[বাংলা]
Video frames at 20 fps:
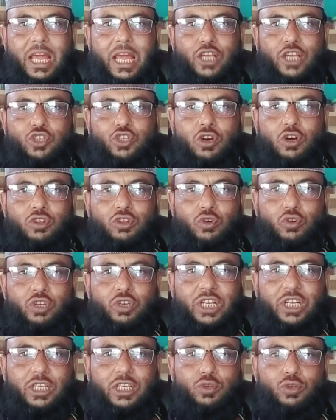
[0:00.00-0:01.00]
এই
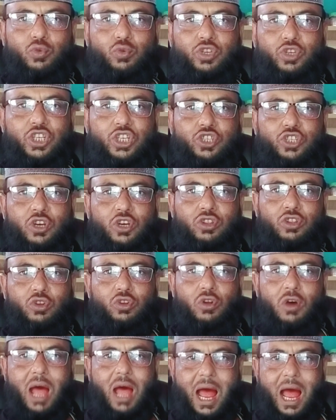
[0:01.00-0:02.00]
যন্ত্রটির দুটি
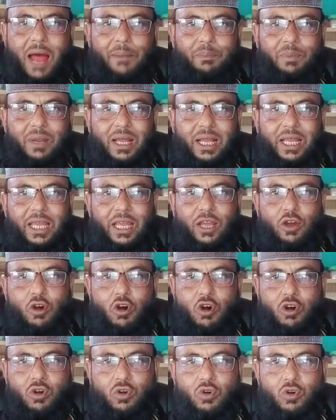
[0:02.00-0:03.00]
যন্ত্র আপনাকে
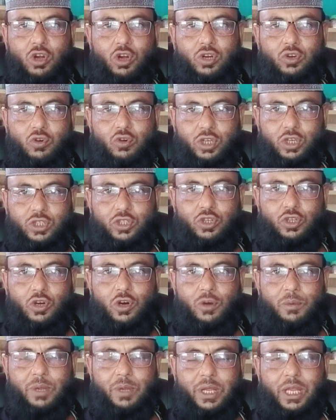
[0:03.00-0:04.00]
অঙ্কন করতে
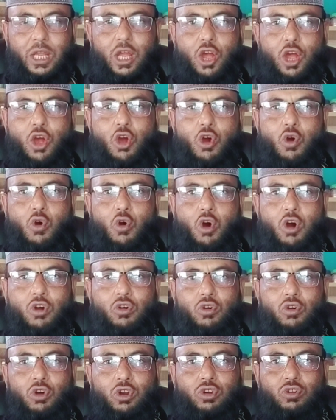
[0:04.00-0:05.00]
হবে
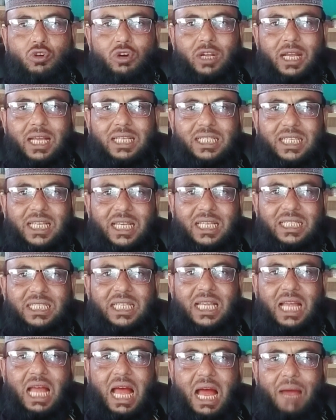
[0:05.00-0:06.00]
অঙ্কন করা
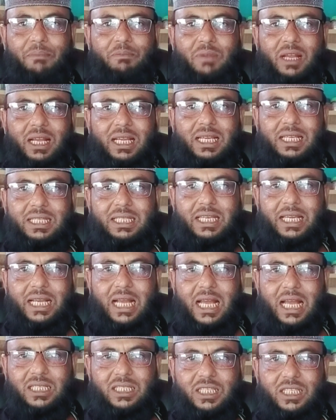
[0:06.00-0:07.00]
শেষে আপনাকে যে
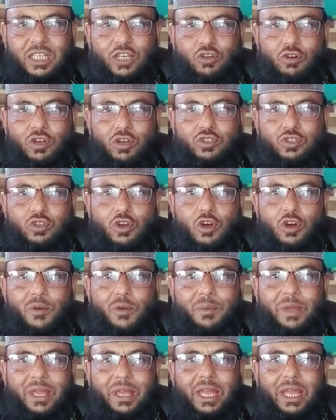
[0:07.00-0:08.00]
কাজটি করতে
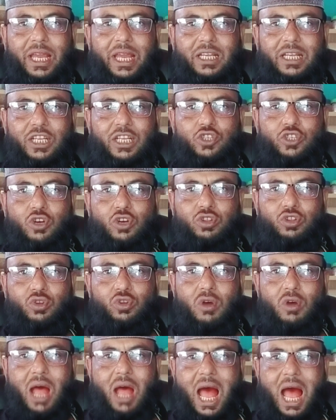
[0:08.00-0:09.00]
হবে একটি
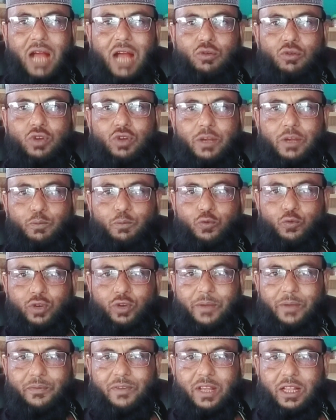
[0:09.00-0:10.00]
যন্ত্র আগুনে
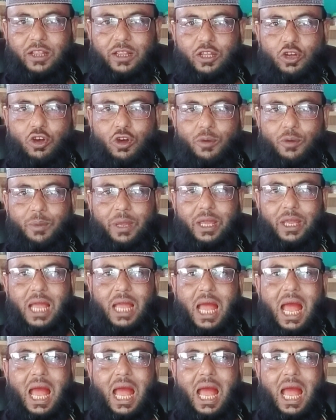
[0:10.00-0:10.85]
ফুরে ফেলতে হবে